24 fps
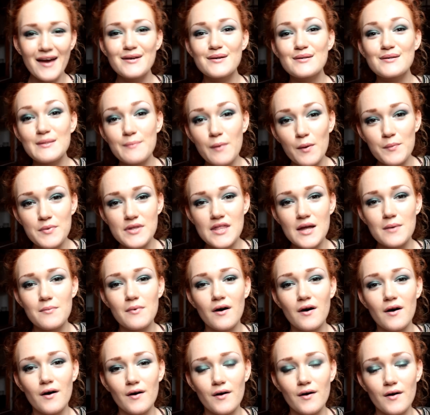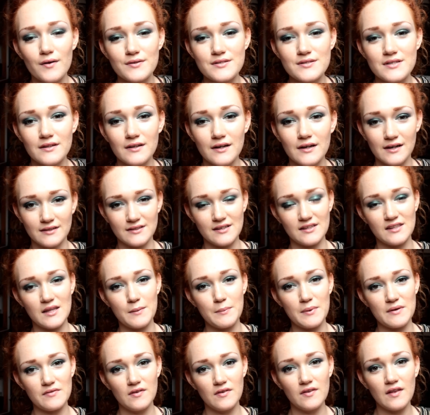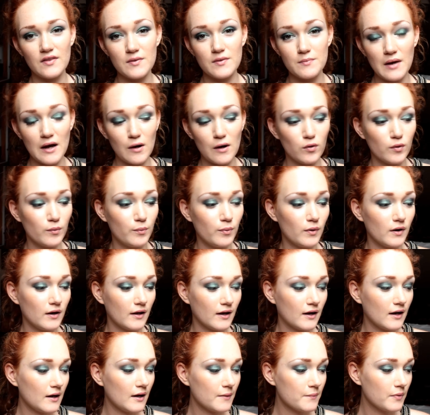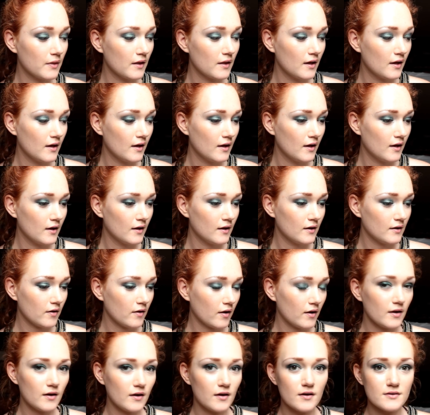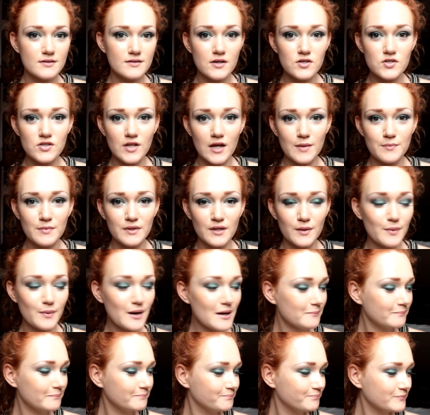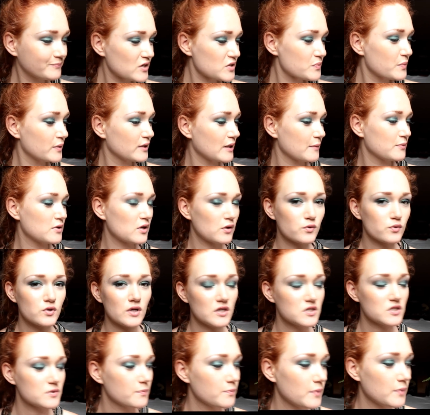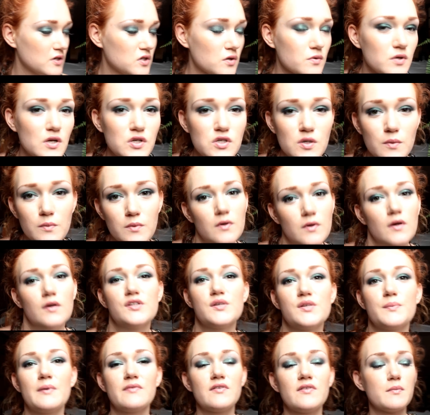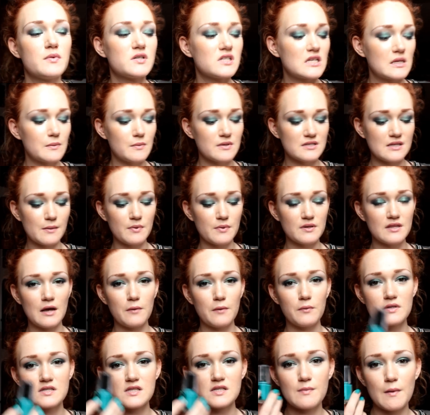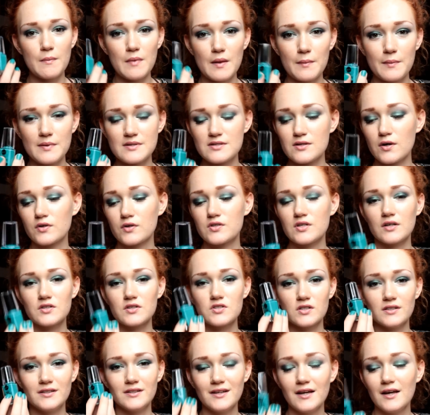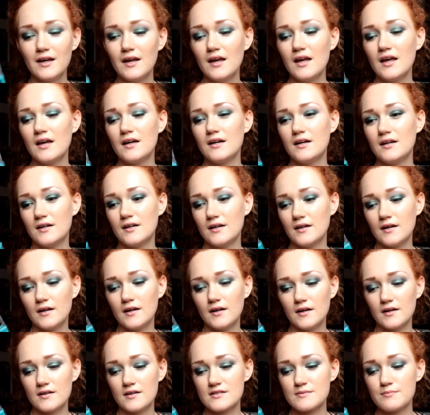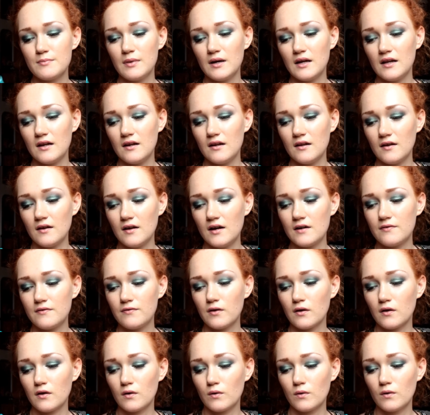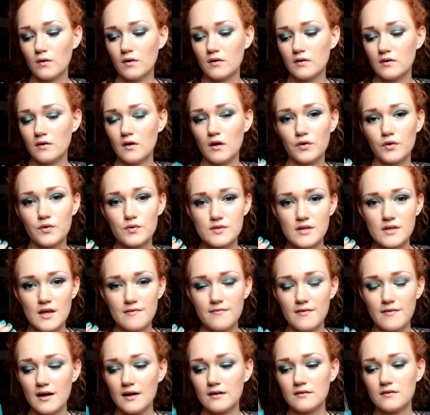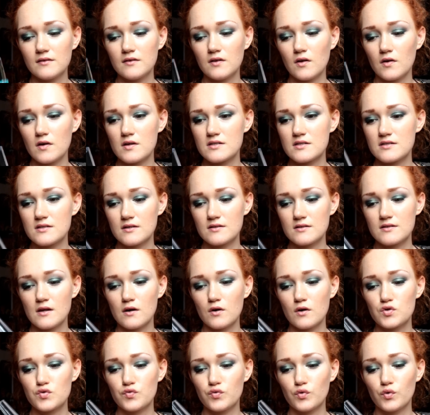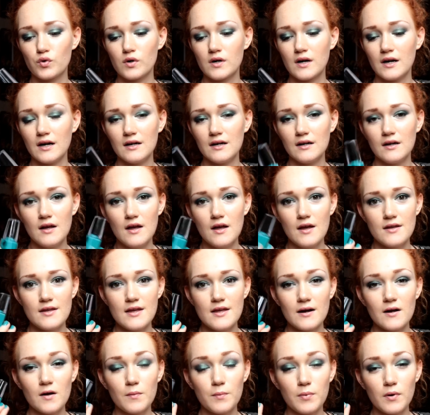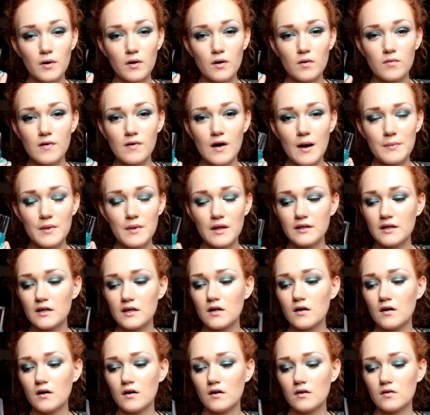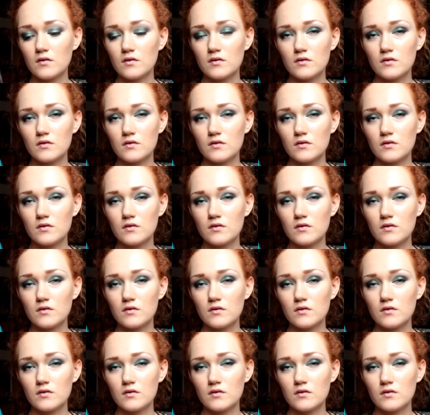że zapominam o, o cenach, a tak naprawdę na tym haulu polega. A zaczynajmy, dobra? żeby nie przedłużać, pierwszą rzeczą, o co pewnie byście mnie zapytały, co mam na paznokciach, czyli e, z Bell Airflow Lotus Effect, to jest 04. Ja go prolowałam na niego,